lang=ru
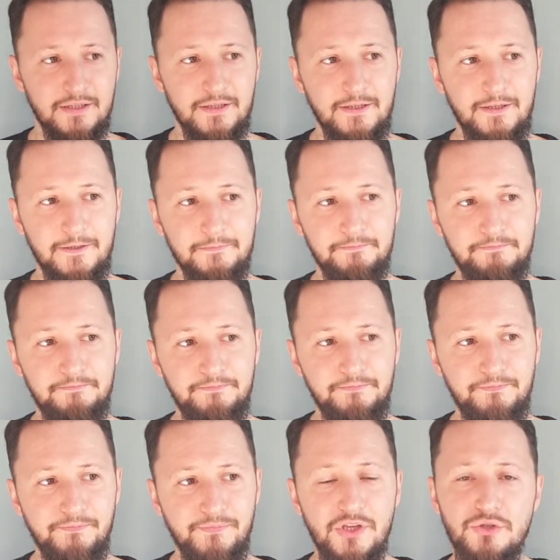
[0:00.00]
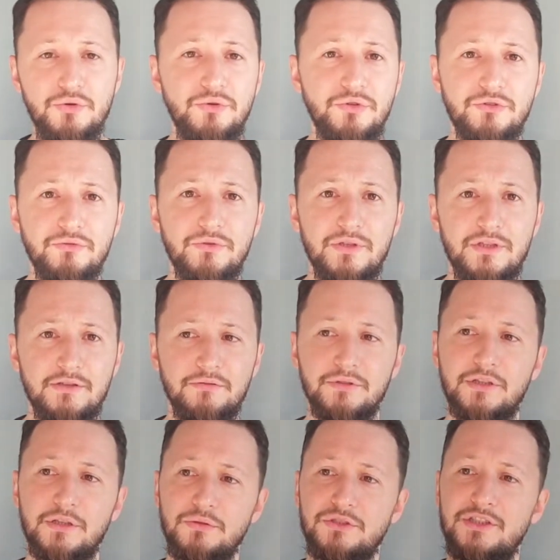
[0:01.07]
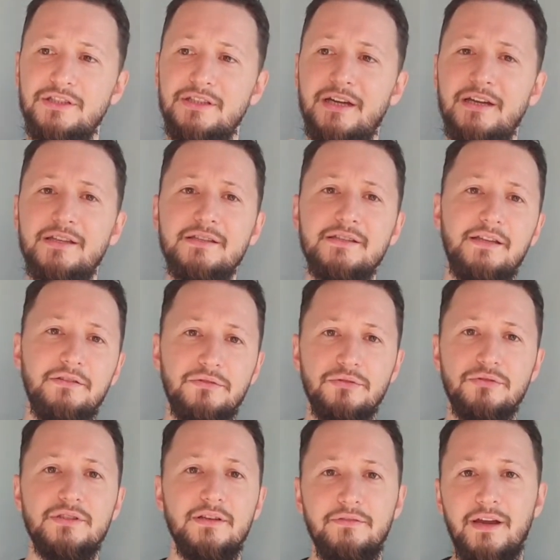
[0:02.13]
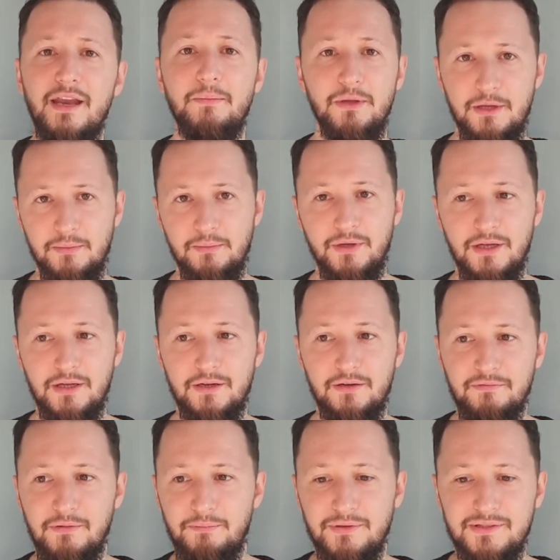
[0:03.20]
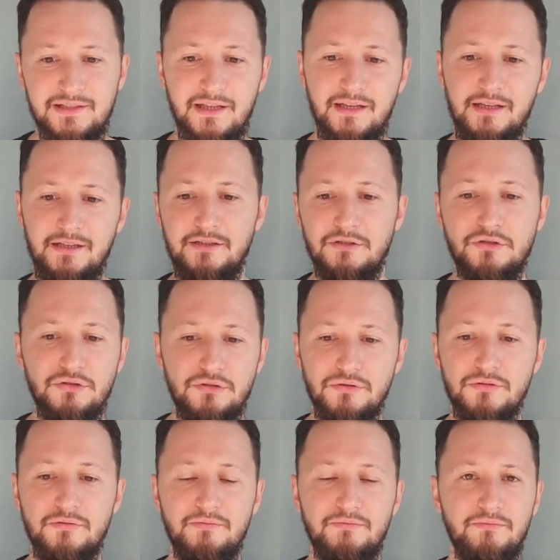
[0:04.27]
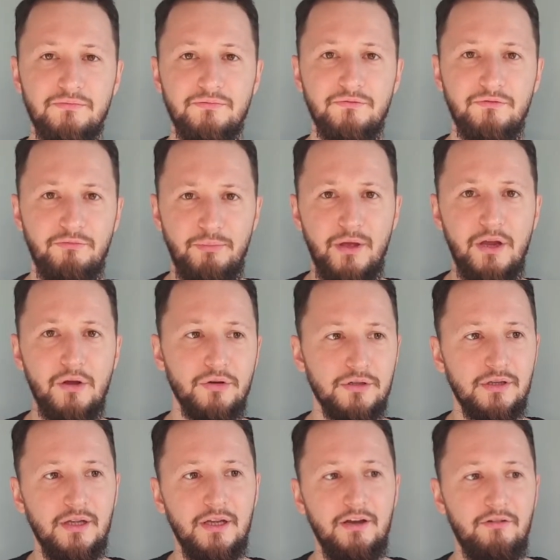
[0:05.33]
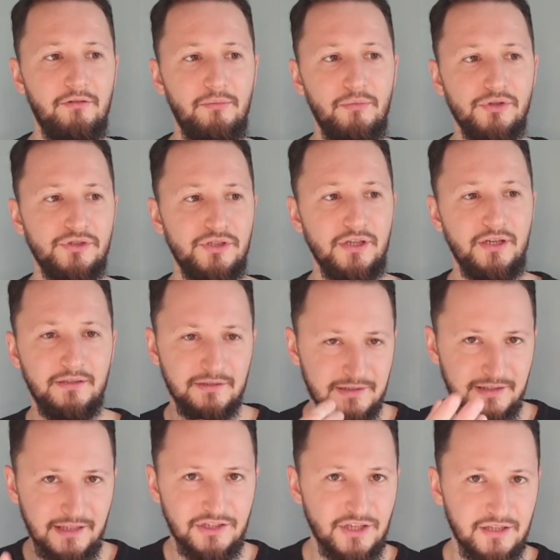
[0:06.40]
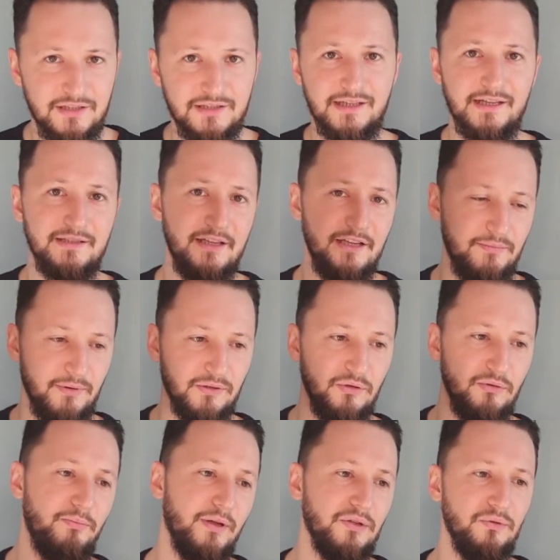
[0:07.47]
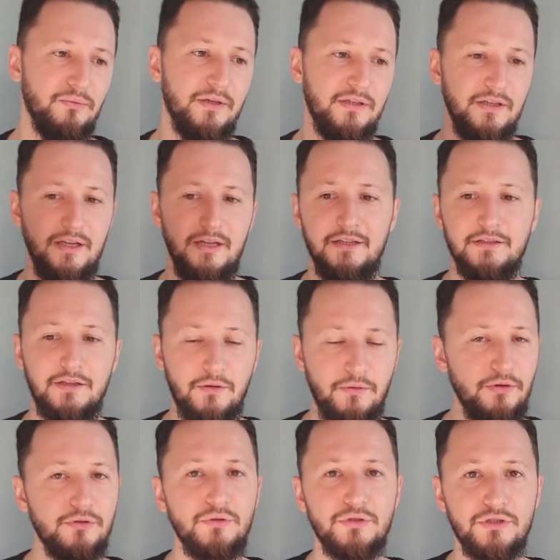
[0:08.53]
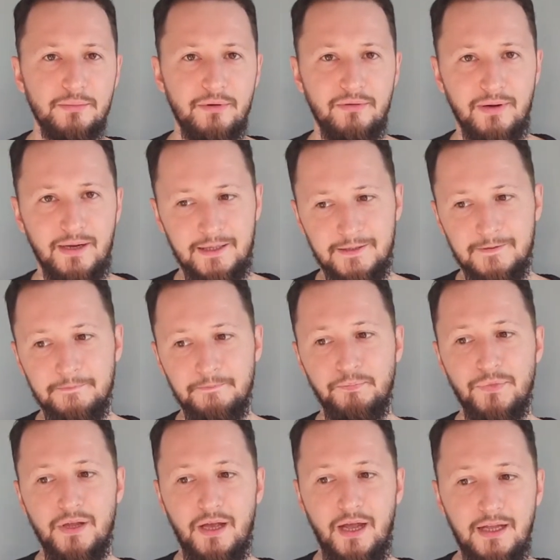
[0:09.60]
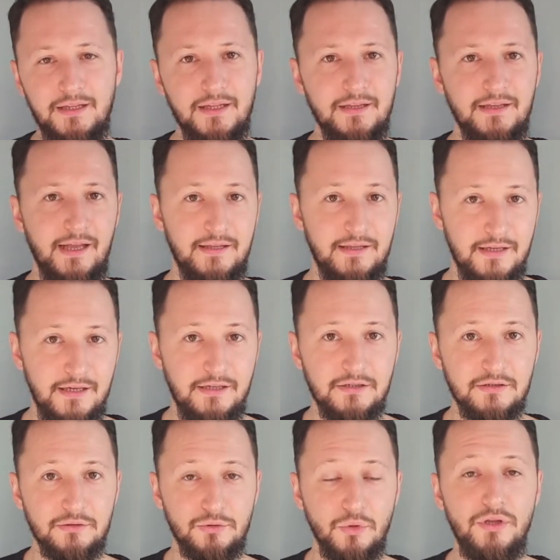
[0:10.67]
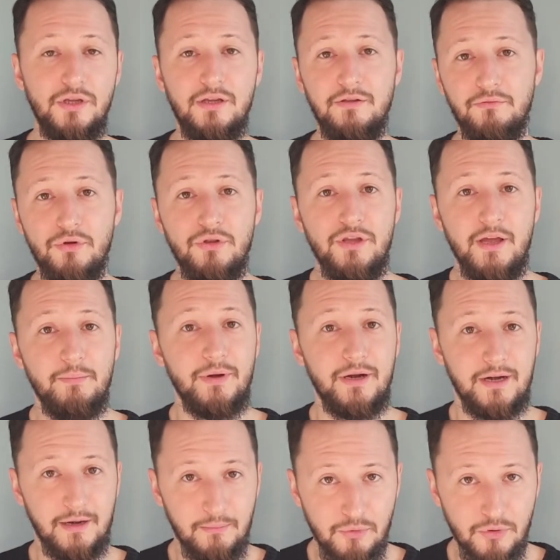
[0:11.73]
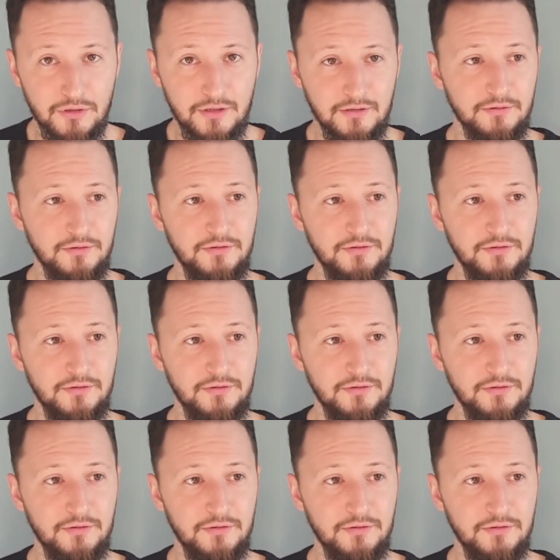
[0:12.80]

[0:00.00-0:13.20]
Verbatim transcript: и не чувствуете вот эту синхронизацию со временем. Вы постоянно чуть-чуть вперед. Вы можете сначала сказать, потом подумать. Такое тоже бывает. Это для тех, кто его не проработал.